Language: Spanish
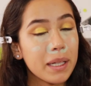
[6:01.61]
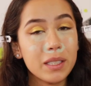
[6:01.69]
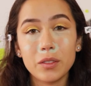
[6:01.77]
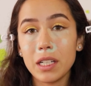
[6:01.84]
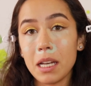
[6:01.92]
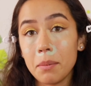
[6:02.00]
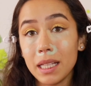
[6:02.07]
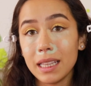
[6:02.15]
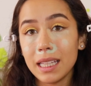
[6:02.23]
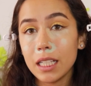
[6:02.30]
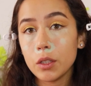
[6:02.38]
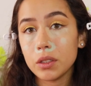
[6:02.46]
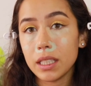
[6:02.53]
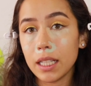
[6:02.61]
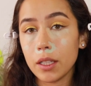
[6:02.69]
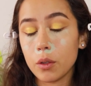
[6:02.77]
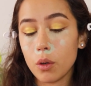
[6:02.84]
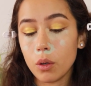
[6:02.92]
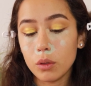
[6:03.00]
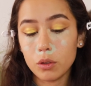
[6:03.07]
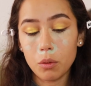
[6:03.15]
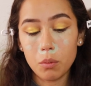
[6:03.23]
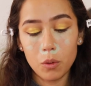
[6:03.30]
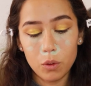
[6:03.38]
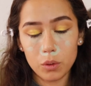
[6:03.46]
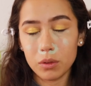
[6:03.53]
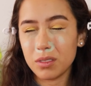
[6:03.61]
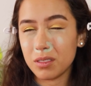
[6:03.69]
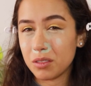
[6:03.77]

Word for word: Personalmente no tengo como